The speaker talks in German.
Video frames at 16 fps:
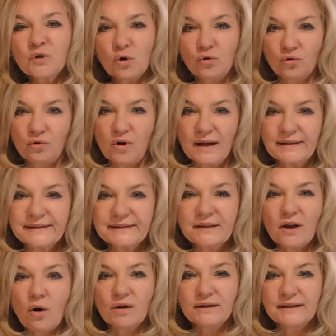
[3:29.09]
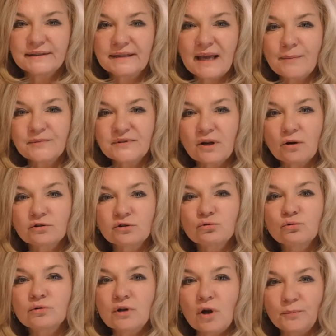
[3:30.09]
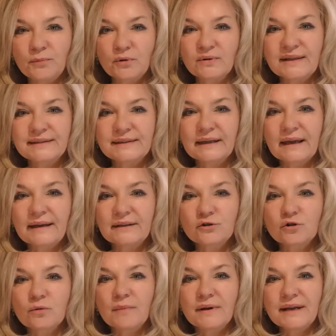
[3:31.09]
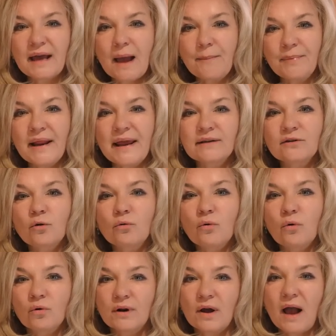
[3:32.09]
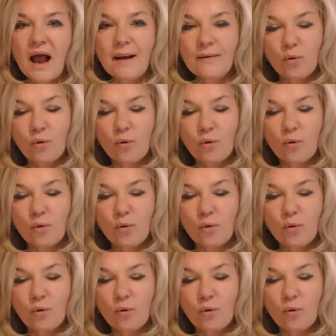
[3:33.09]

Und du kannst dir heute selbst aussuchen, ob du das direkt schon mit Ablenkung oder